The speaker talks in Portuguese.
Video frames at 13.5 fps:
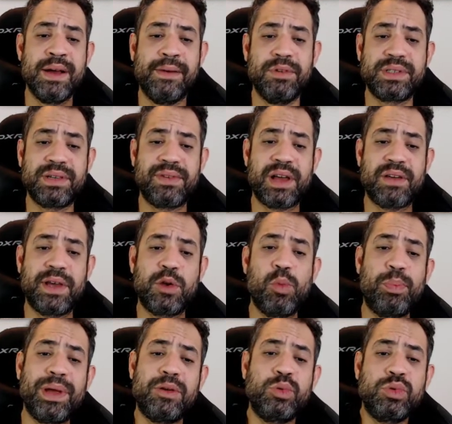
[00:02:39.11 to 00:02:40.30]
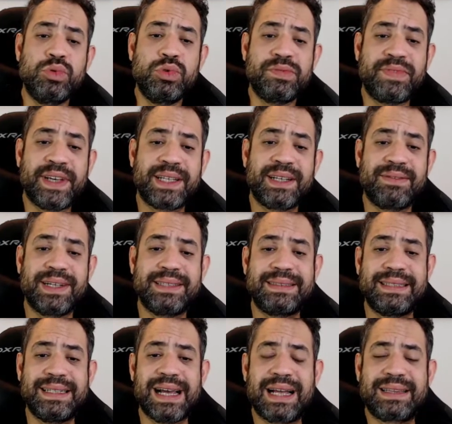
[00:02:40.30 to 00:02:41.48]
você vai ver que o período de venda vai
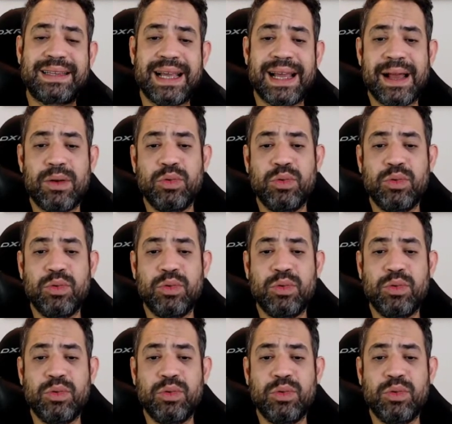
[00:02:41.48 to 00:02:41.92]
ser até